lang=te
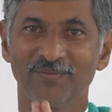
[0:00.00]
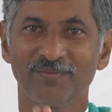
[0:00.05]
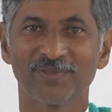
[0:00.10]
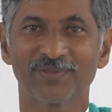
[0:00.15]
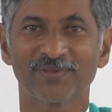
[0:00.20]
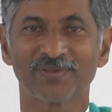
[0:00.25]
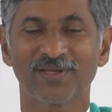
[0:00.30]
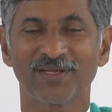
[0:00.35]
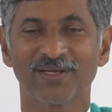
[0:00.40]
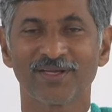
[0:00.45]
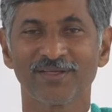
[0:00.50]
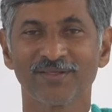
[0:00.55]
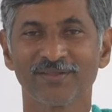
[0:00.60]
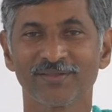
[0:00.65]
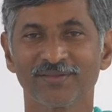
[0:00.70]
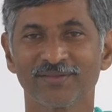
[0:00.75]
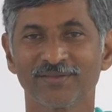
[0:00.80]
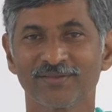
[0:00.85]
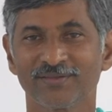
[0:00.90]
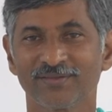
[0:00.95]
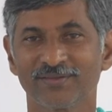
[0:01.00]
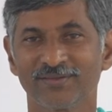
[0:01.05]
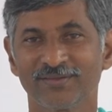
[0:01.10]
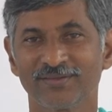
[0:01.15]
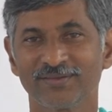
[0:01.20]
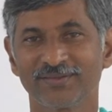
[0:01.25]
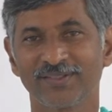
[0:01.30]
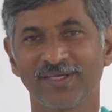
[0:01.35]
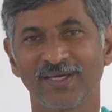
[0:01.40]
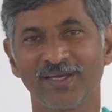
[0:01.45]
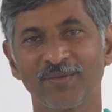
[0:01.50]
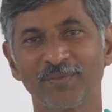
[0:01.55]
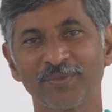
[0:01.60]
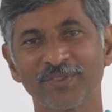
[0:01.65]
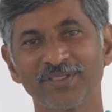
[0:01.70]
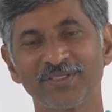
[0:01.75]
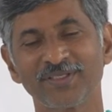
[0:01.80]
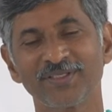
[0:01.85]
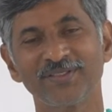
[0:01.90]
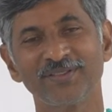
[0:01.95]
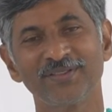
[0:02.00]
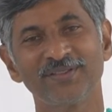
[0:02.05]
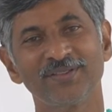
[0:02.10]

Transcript: మిత్రులరా చాలామంది